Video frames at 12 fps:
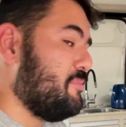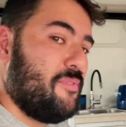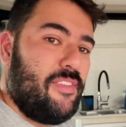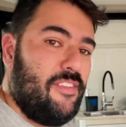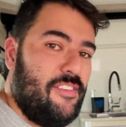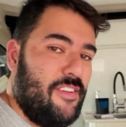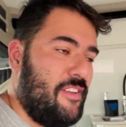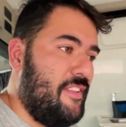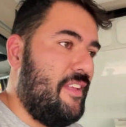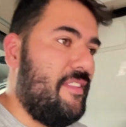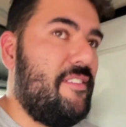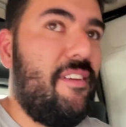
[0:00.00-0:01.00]
de mosquitinho aqui
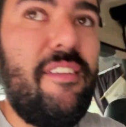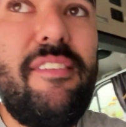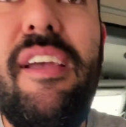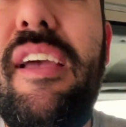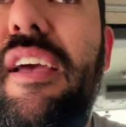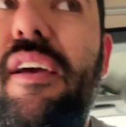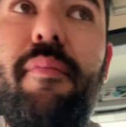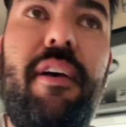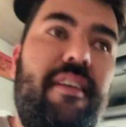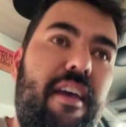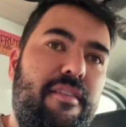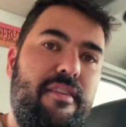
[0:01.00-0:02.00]
dentro, gente.
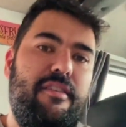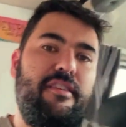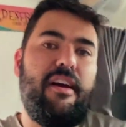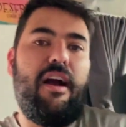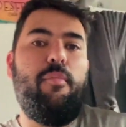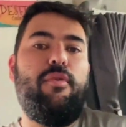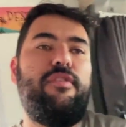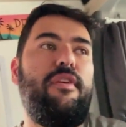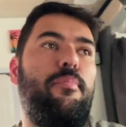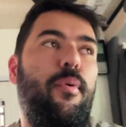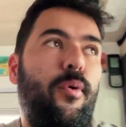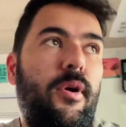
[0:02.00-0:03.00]
Mas é isso, a gente acabou se
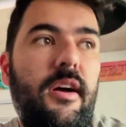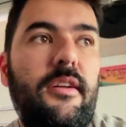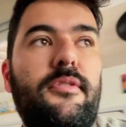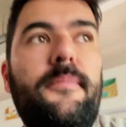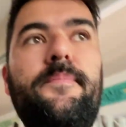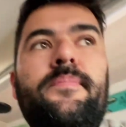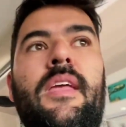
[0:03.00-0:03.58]
empolgando.